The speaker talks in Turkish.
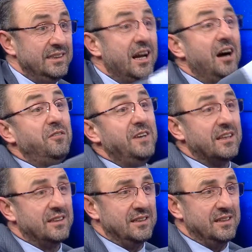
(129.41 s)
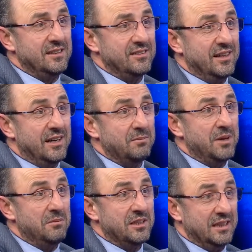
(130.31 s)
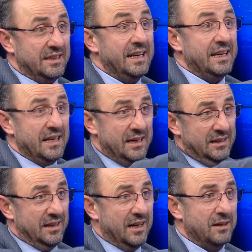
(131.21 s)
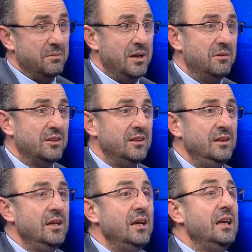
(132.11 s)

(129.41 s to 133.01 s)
yağ fiyatları da hızla artmaya başladı. Tereyağı artmaya başladı.